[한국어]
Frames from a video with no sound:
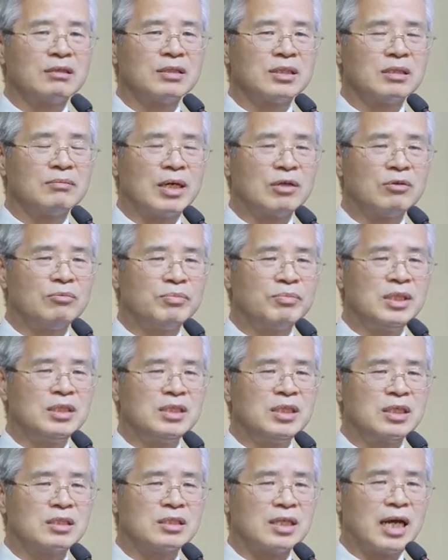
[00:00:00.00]
뜻이 바로 빛이
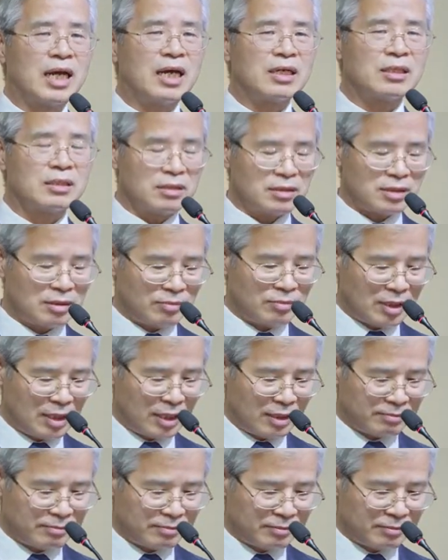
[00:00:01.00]
있어라 하는 뜻입니다.